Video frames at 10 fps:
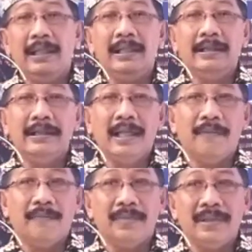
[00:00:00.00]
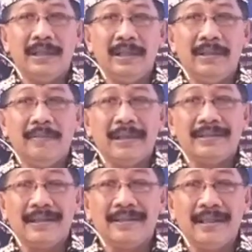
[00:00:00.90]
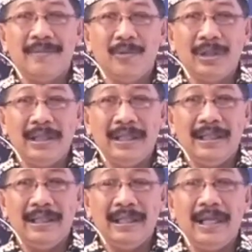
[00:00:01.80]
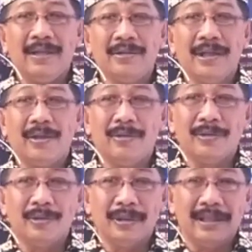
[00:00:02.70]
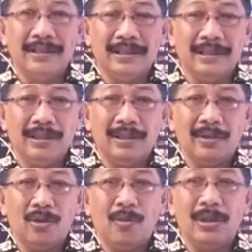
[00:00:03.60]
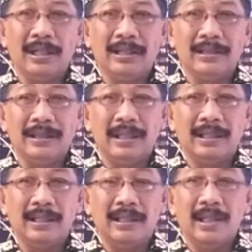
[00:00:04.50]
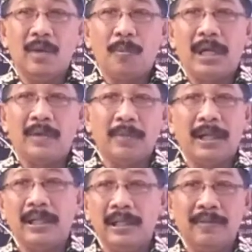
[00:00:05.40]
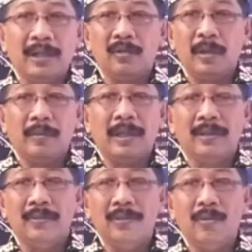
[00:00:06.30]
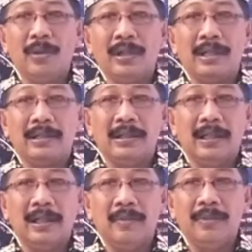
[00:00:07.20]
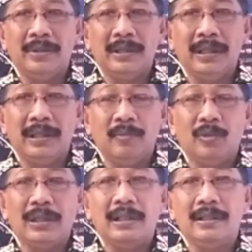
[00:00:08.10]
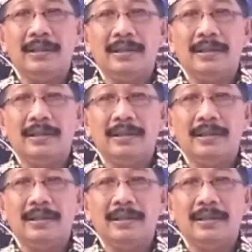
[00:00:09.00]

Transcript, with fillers: ini si MC master seremoninya ini harusnya konsultasi komunikasi dengan pagi-pagi waktu prepare itu komunikasi dengan MC musik